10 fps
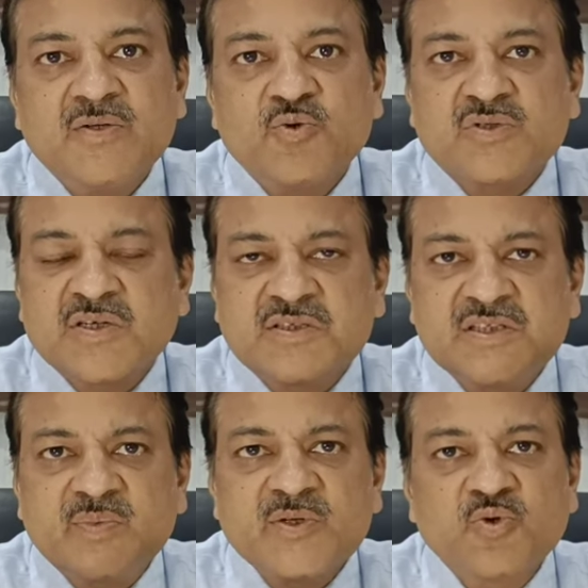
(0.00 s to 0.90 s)
तो इसका
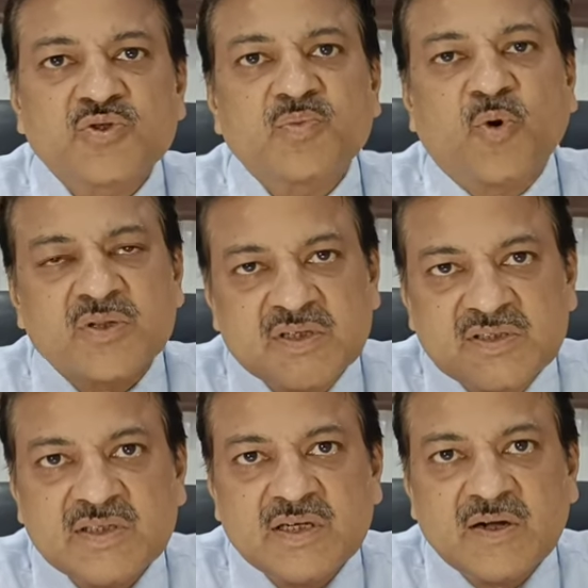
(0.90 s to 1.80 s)
ट्रीटमेंट दोस्तों बहुत
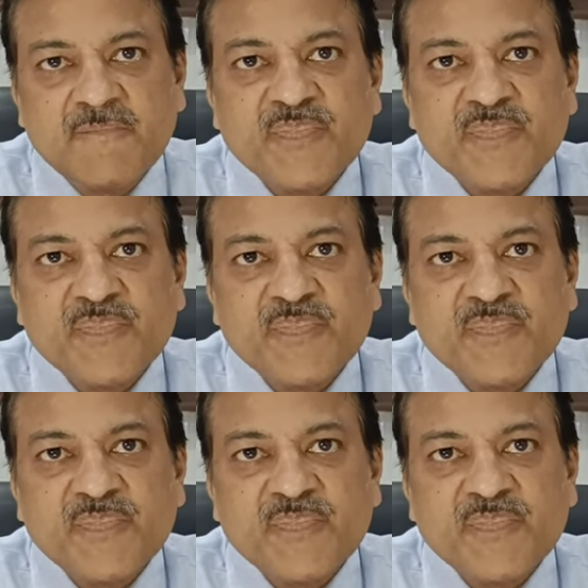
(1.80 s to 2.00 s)
ईजी है